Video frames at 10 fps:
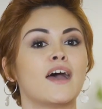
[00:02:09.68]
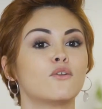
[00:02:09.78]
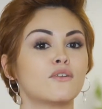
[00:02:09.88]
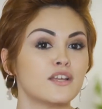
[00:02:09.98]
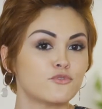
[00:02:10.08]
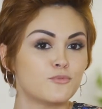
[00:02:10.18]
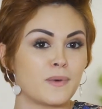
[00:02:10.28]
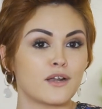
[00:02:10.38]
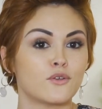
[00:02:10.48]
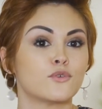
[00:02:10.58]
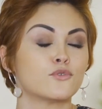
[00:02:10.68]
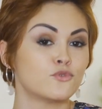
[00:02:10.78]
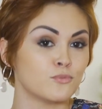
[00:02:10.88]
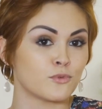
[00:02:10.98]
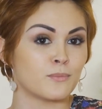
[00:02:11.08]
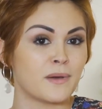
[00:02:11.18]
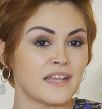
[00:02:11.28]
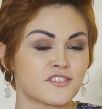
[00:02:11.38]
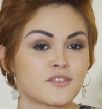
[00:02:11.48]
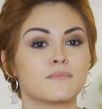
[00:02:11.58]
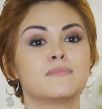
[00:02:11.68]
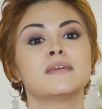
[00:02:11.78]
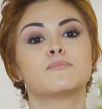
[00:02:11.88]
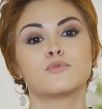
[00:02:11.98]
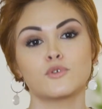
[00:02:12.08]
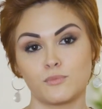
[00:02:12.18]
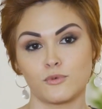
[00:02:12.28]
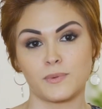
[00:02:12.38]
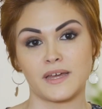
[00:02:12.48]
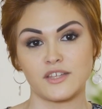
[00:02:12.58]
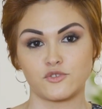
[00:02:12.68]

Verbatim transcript: Alors là, je vous parle d'une pompe patch, mais pour une pompe à